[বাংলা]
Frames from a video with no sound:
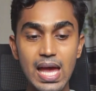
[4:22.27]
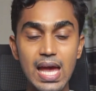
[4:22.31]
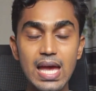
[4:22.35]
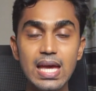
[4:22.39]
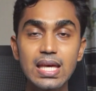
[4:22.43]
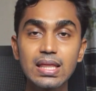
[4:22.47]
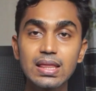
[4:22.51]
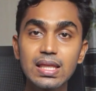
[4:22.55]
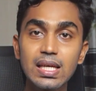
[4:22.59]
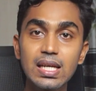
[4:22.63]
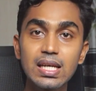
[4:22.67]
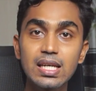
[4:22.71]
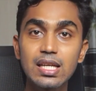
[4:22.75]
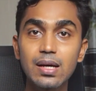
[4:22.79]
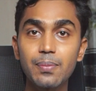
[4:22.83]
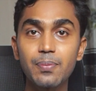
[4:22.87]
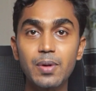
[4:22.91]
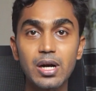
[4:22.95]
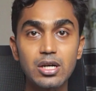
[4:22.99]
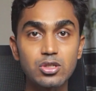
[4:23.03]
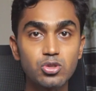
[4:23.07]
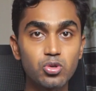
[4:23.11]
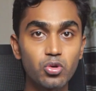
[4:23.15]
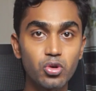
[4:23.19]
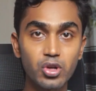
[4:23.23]
এই তিনটা
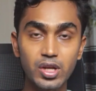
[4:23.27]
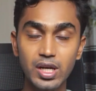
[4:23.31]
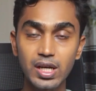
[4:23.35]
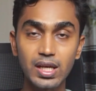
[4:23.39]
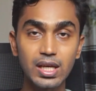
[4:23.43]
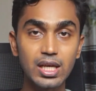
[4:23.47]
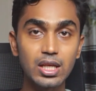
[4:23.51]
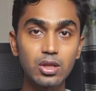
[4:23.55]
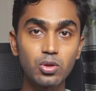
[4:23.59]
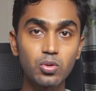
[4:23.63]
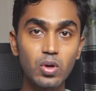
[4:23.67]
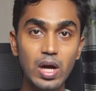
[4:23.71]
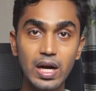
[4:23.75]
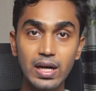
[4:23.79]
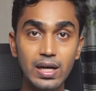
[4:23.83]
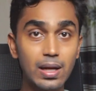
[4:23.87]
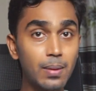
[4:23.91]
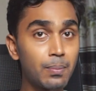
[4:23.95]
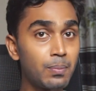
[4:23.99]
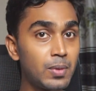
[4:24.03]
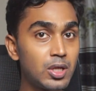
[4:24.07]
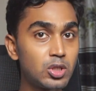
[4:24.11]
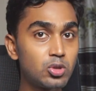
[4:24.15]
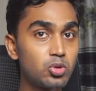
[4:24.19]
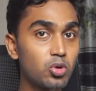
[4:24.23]
পার্সনেরই কিন্তু একটা
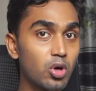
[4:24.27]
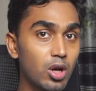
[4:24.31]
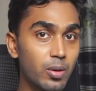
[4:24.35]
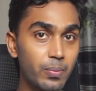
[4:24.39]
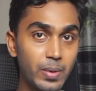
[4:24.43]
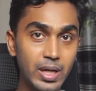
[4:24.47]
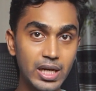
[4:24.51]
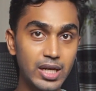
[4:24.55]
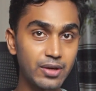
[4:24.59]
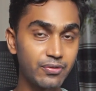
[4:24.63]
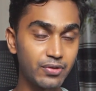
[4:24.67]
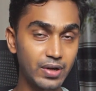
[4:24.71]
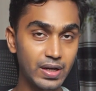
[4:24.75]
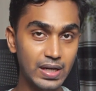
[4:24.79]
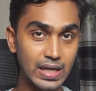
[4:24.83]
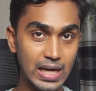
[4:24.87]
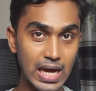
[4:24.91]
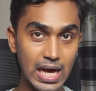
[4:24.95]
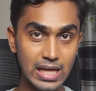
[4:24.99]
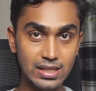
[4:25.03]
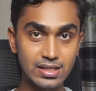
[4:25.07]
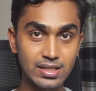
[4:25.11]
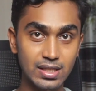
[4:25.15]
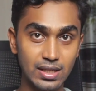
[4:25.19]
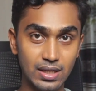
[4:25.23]
মিউচুয়াল বেনিফিট
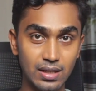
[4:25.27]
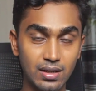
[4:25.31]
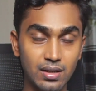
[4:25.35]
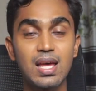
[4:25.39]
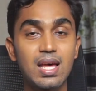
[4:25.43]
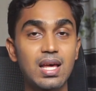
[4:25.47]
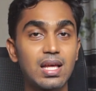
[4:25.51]
আছে